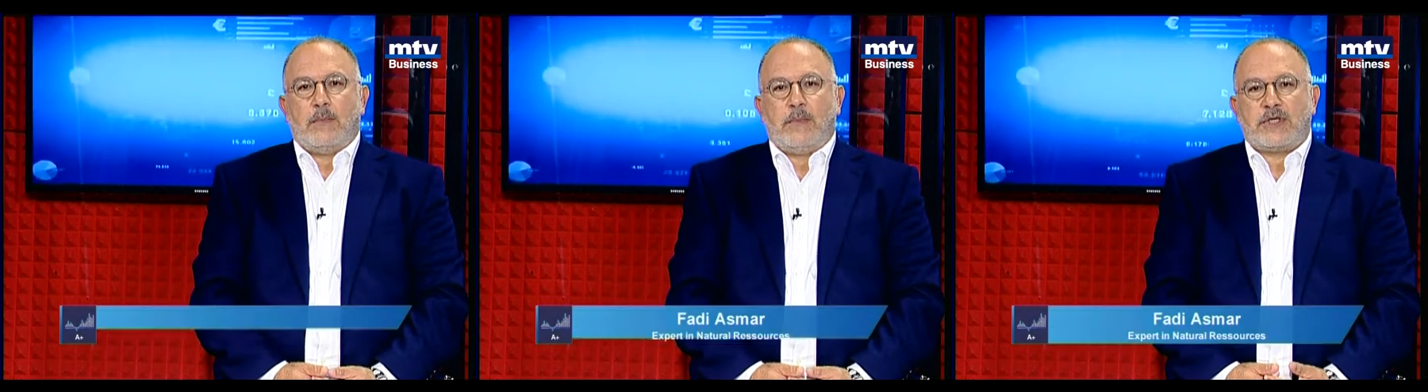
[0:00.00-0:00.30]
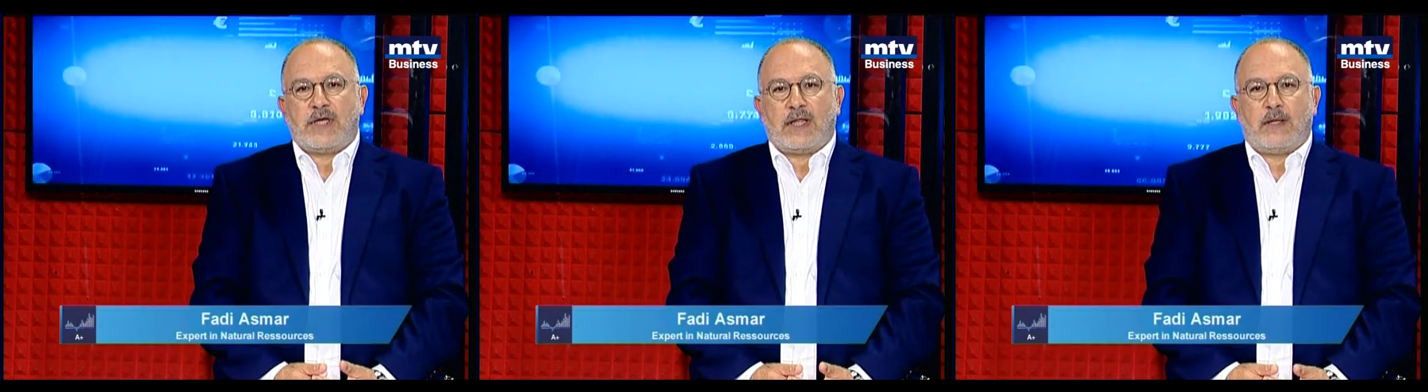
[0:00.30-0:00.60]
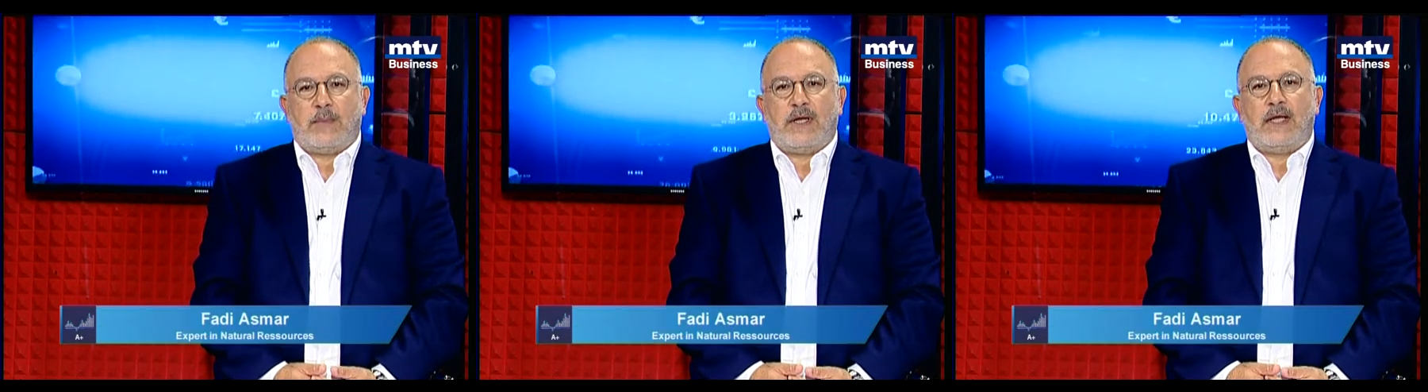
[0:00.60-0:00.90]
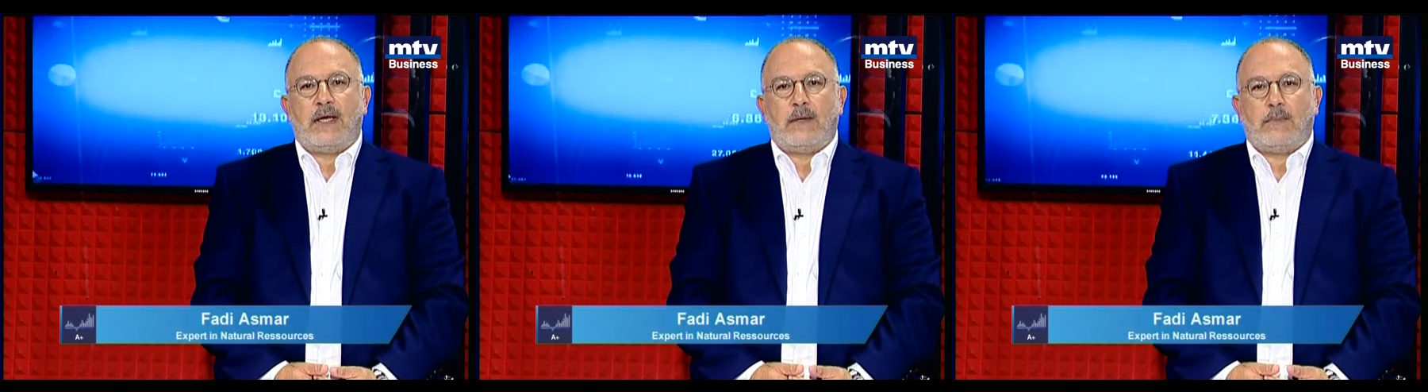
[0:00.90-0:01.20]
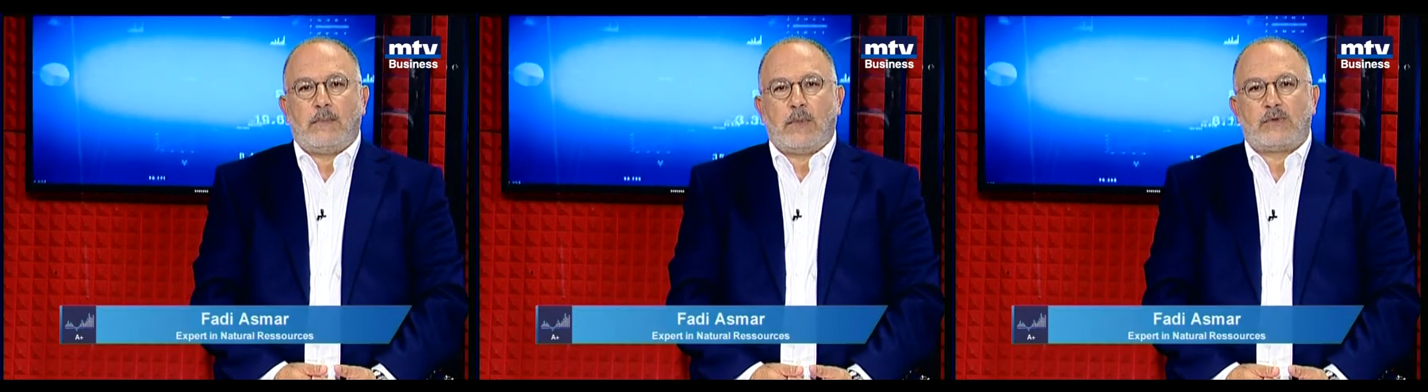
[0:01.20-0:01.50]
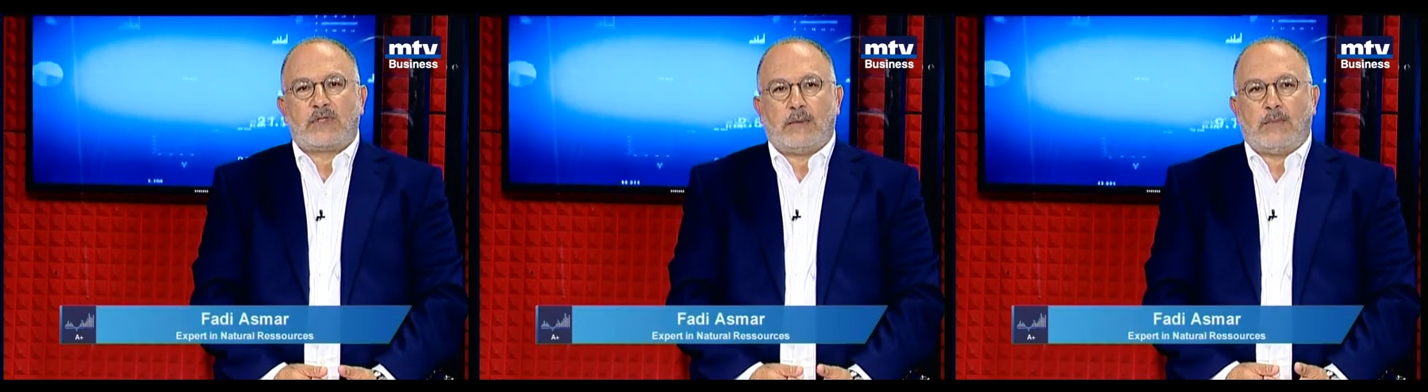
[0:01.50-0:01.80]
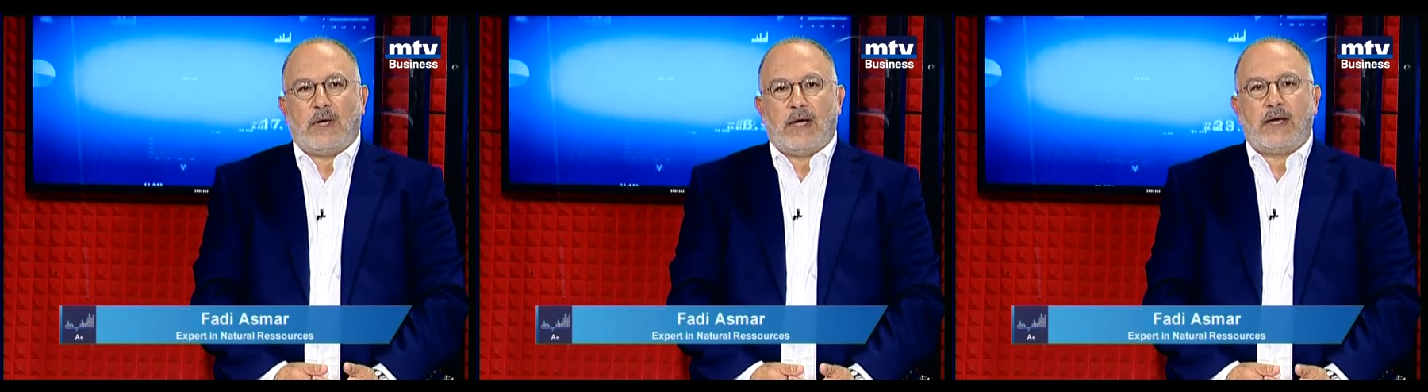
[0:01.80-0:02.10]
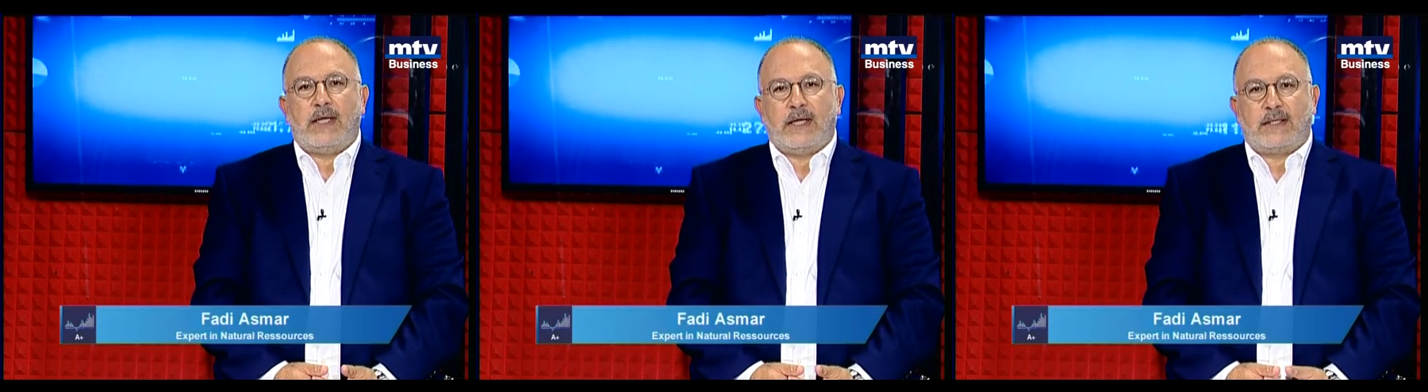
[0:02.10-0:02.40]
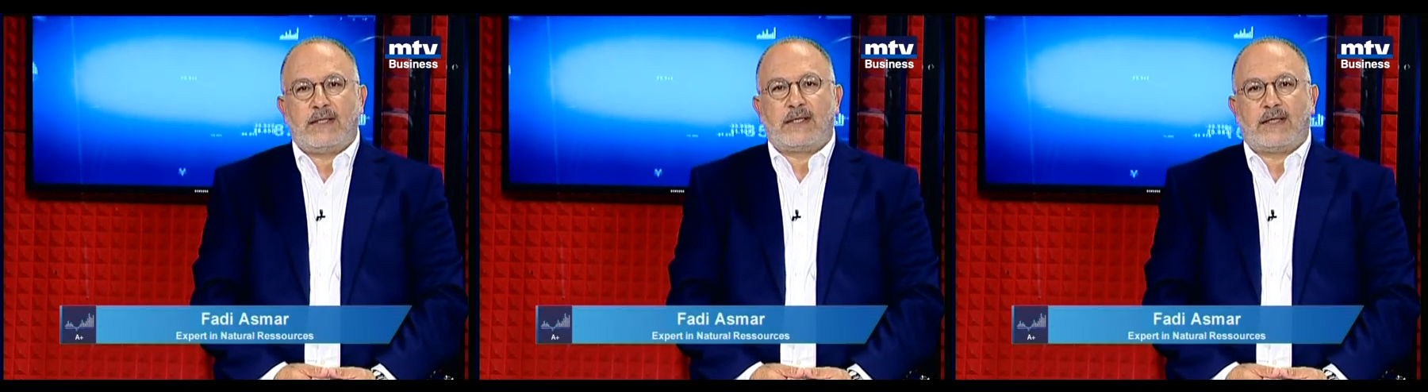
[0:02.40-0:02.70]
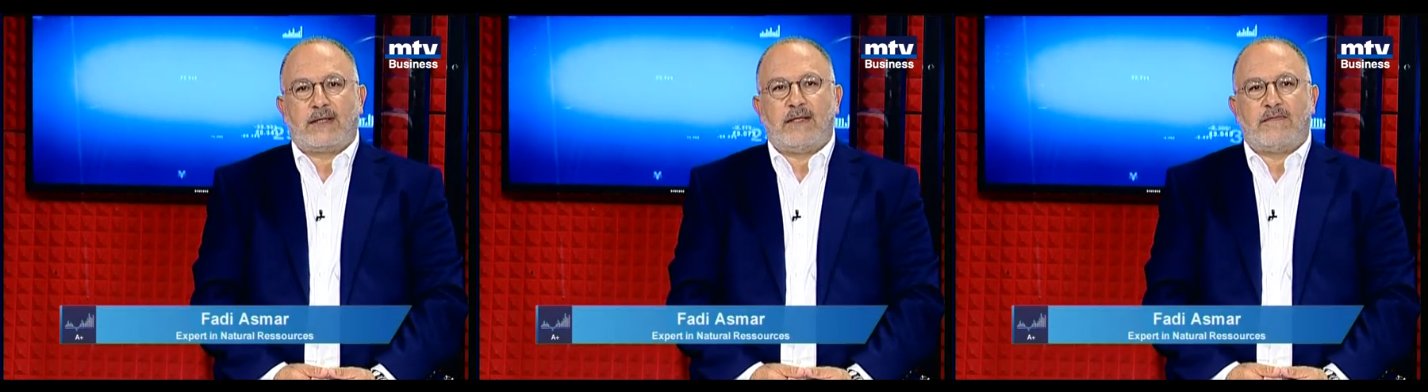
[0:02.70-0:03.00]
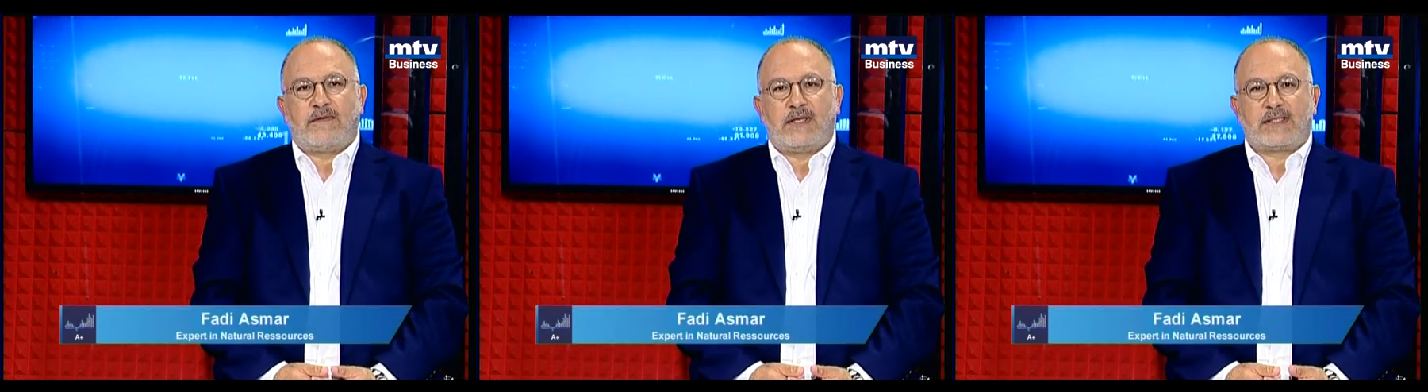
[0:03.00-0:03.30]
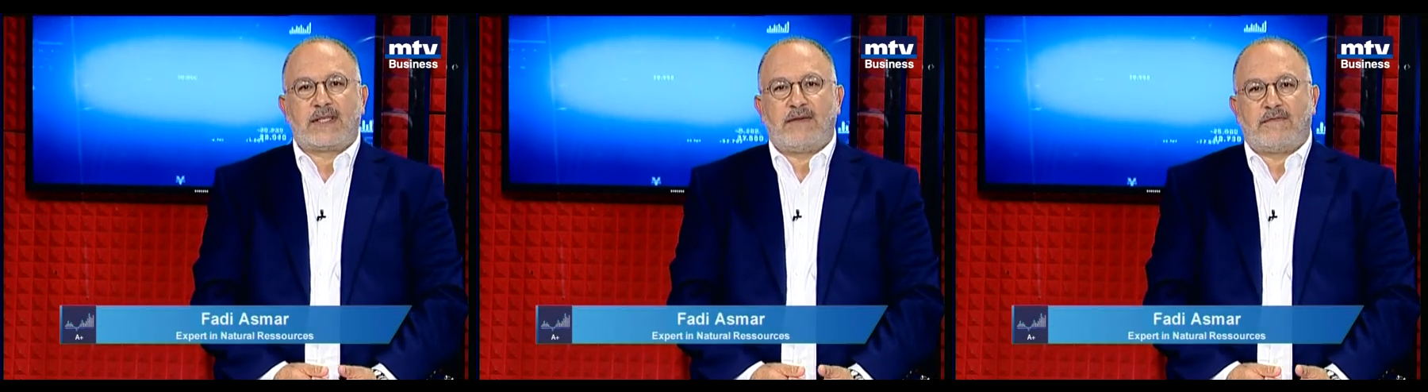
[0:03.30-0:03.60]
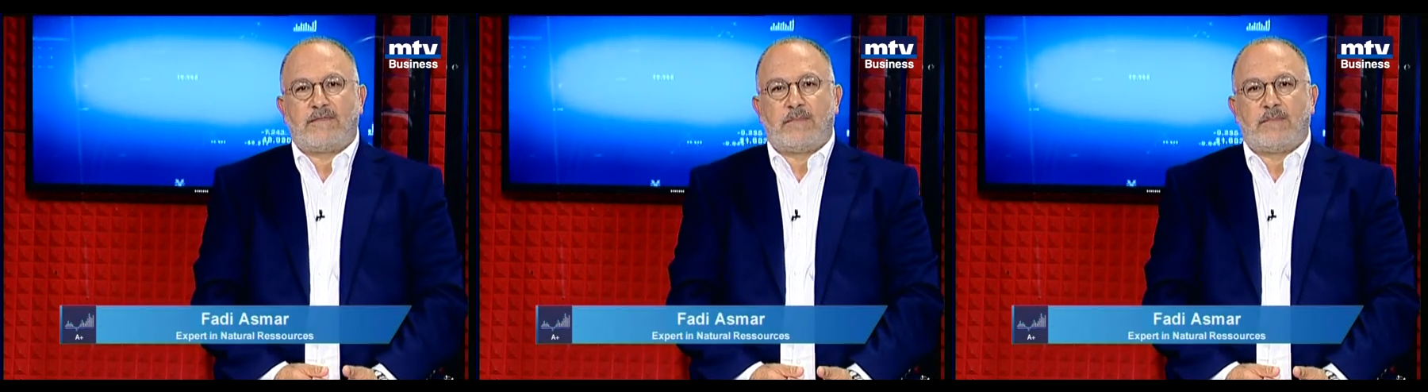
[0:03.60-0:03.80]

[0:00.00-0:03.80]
بيشهد لبنان موسم حرايق كتير كثيف كل صيف